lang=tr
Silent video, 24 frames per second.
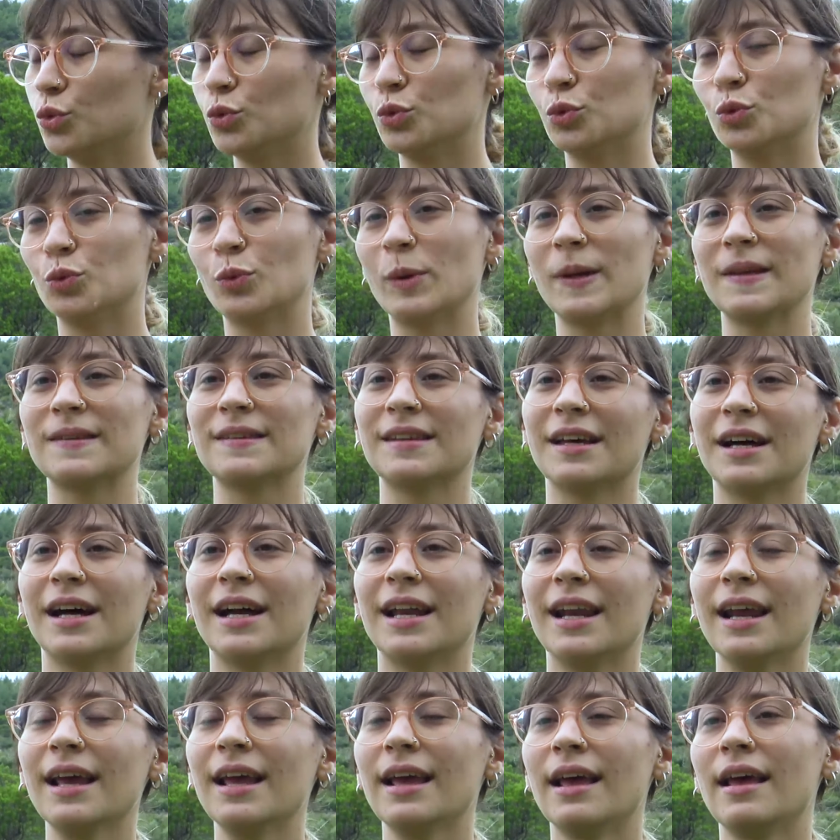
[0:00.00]
ürün
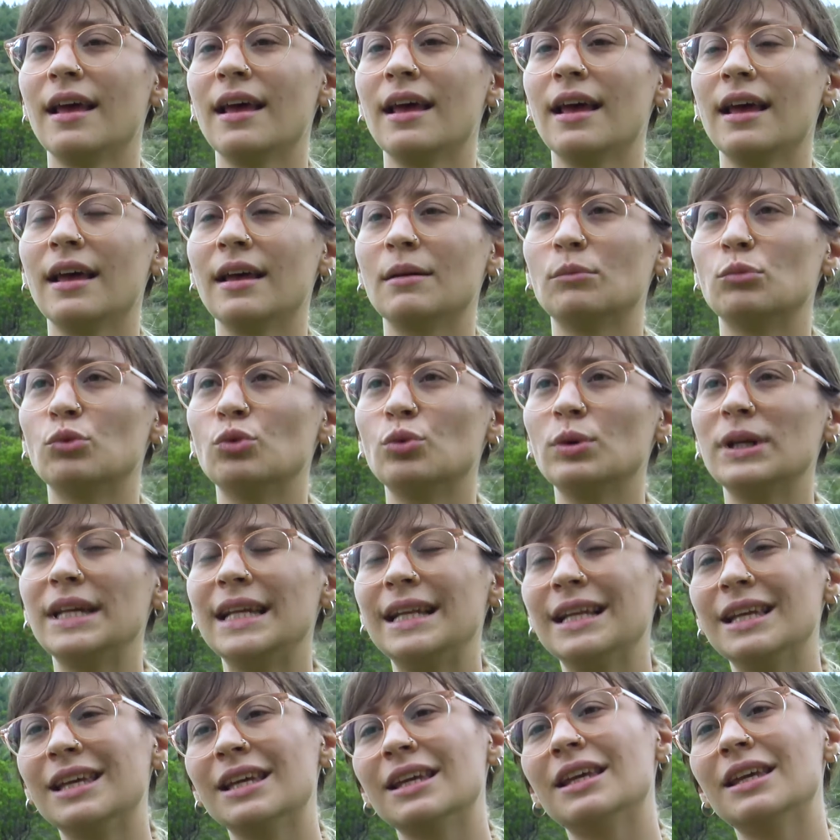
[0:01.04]
vesaire
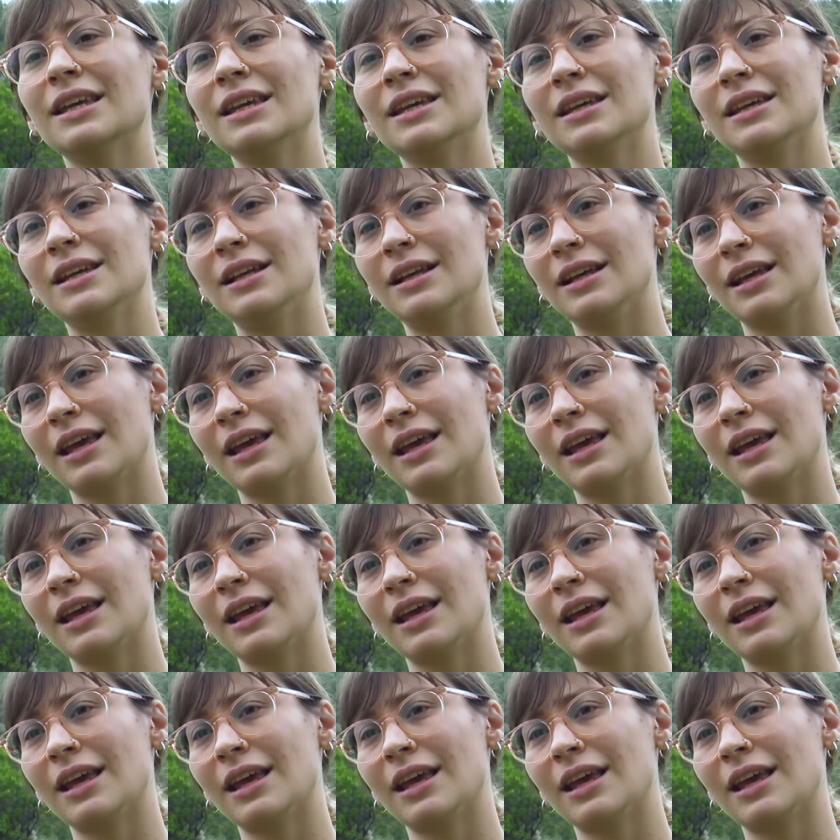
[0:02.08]
bu ilk iki